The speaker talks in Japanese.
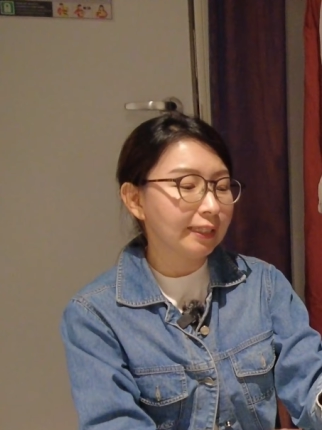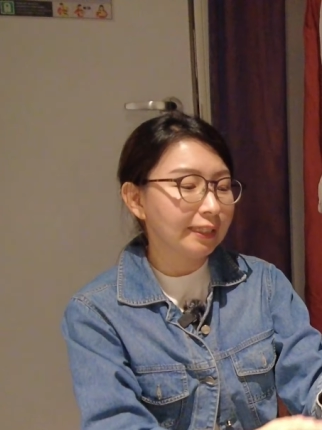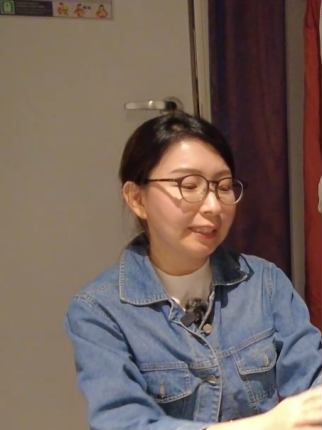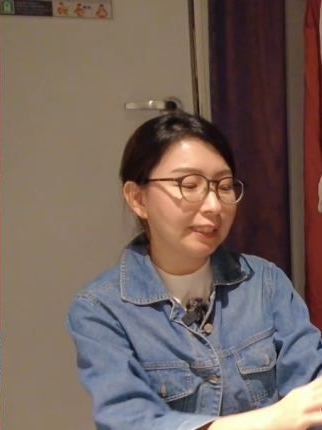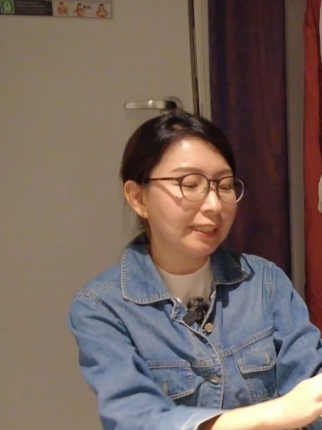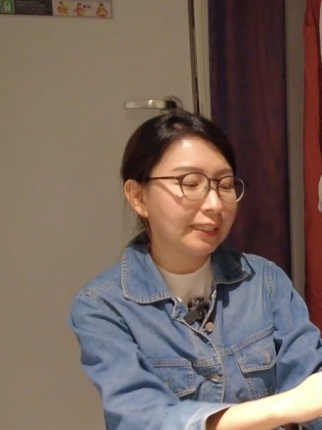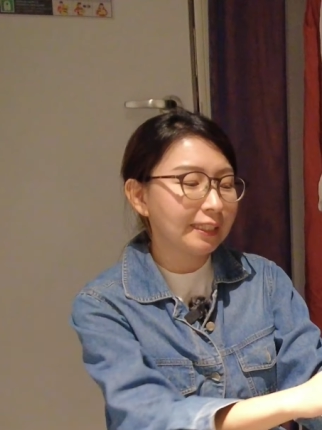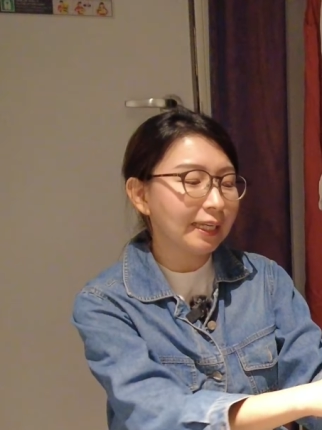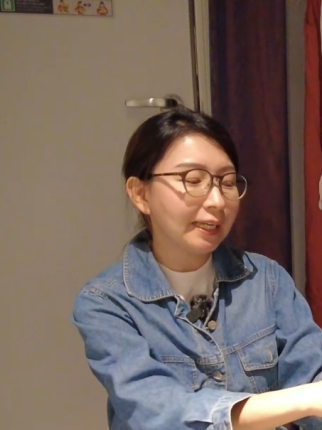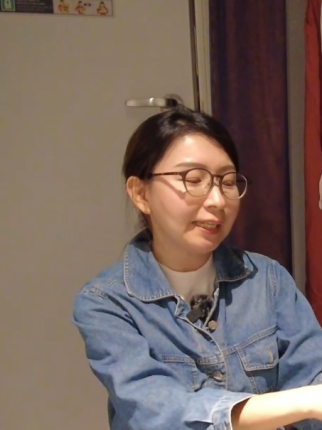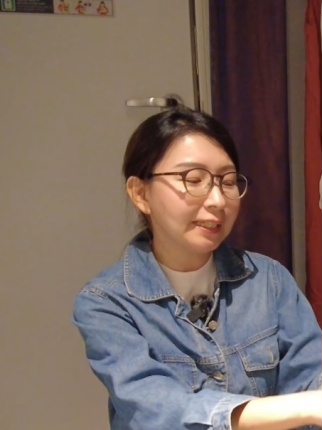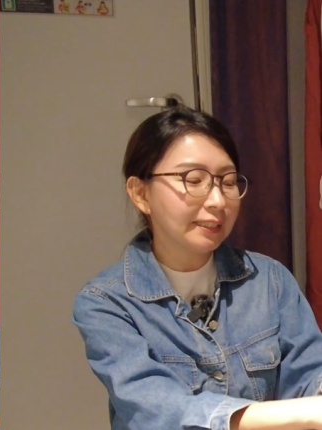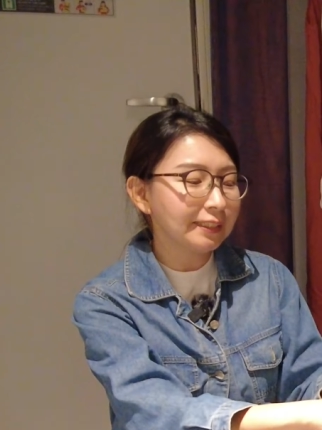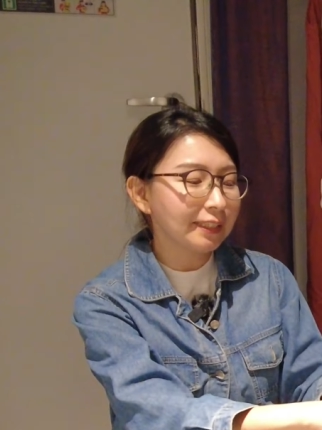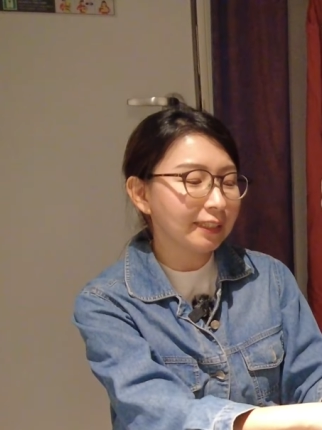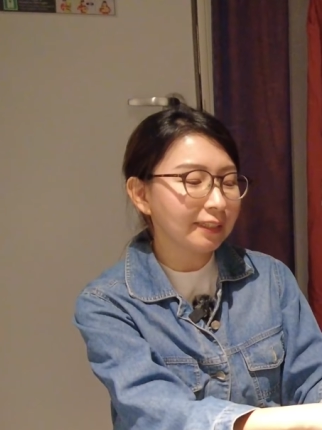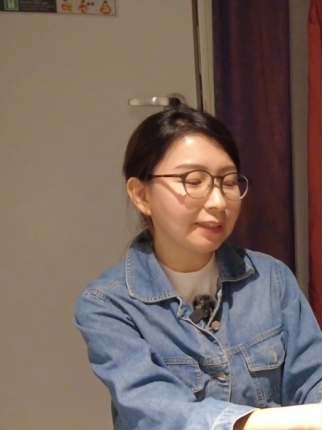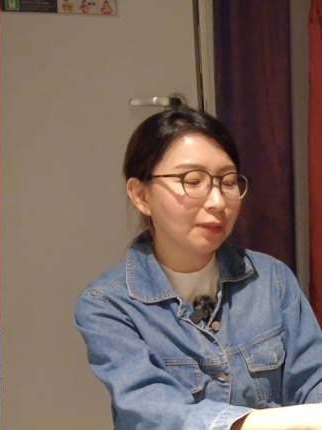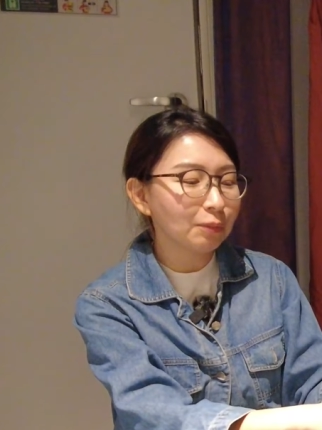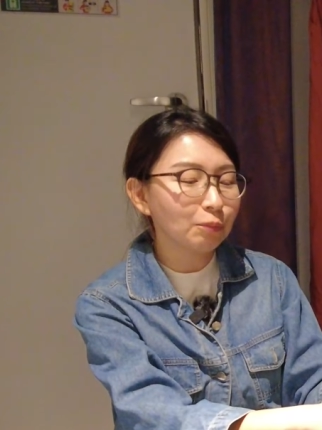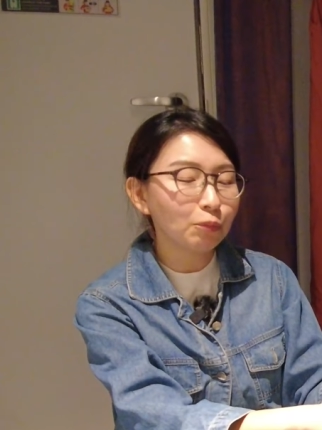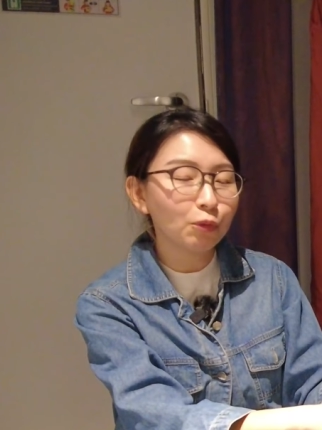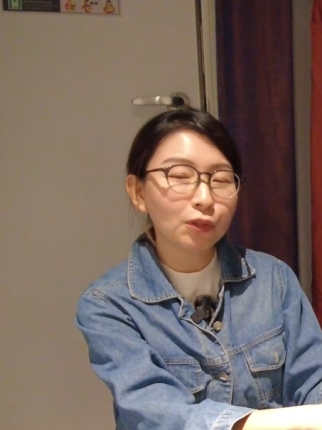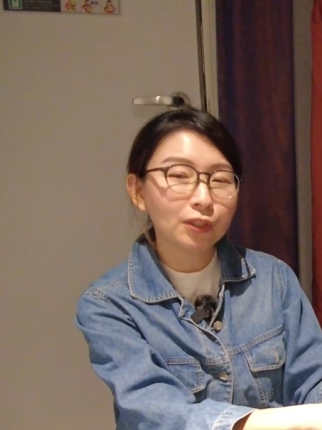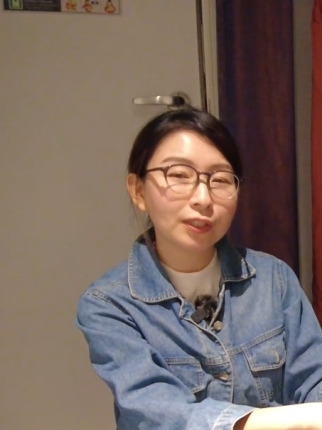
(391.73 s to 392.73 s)
1回着た
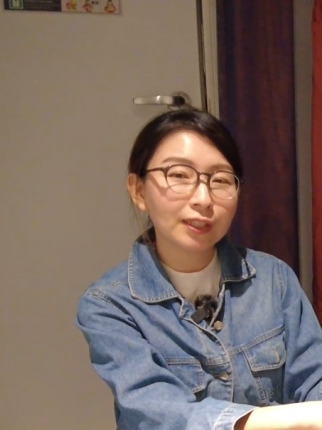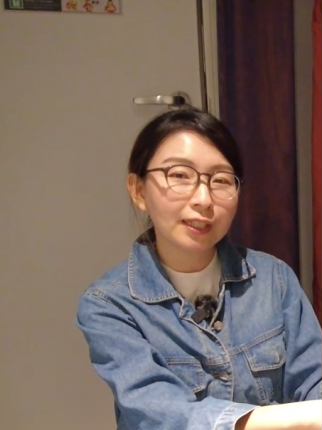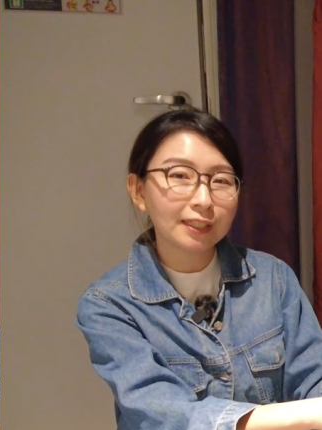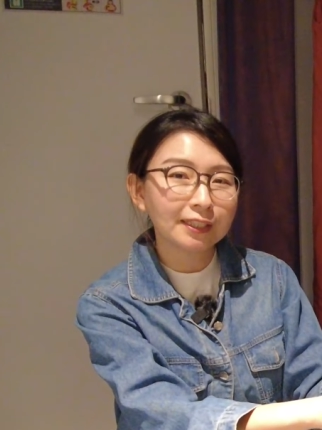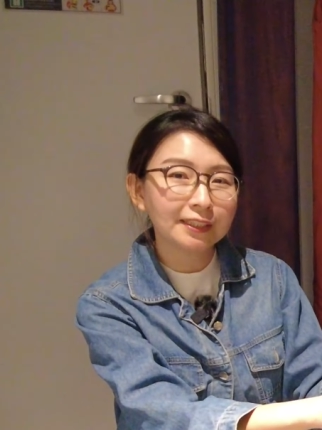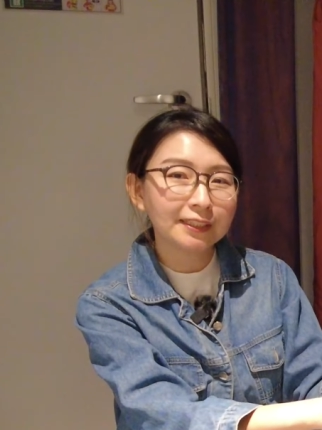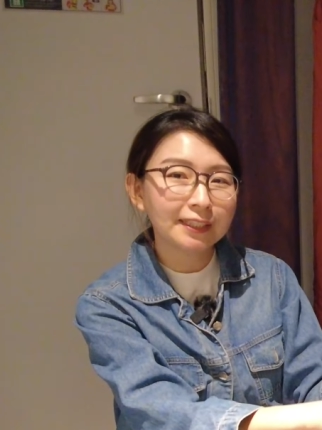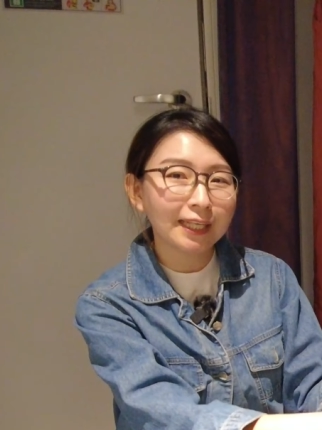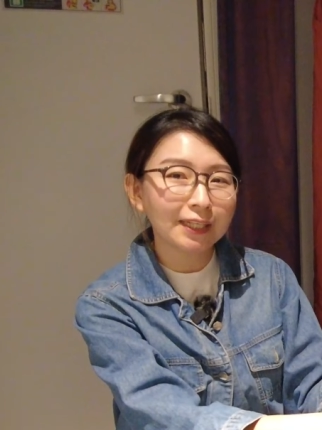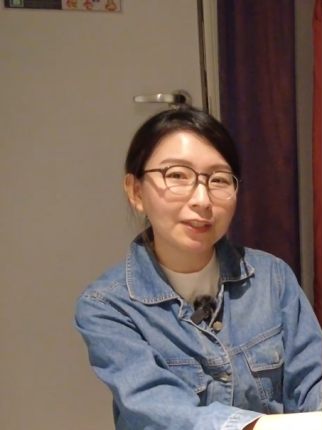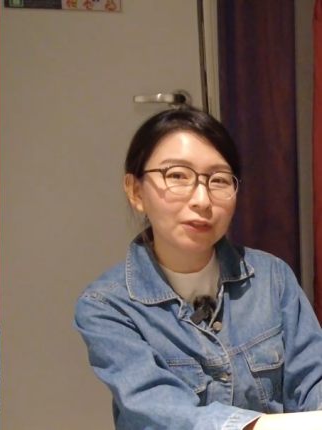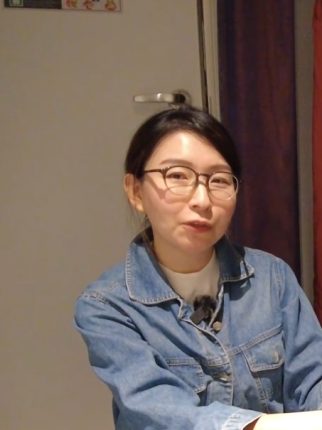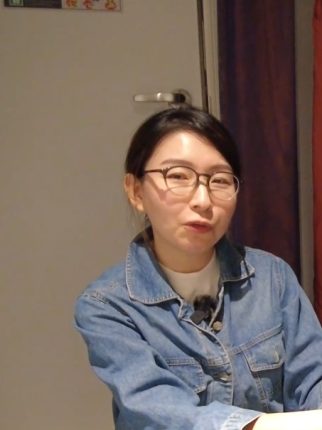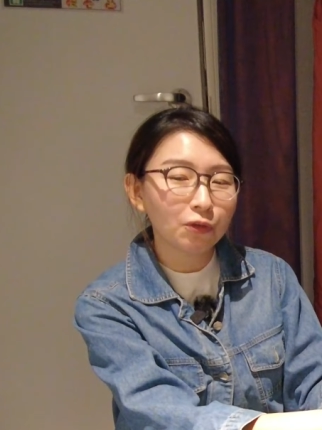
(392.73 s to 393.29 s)
けどもう1回着たい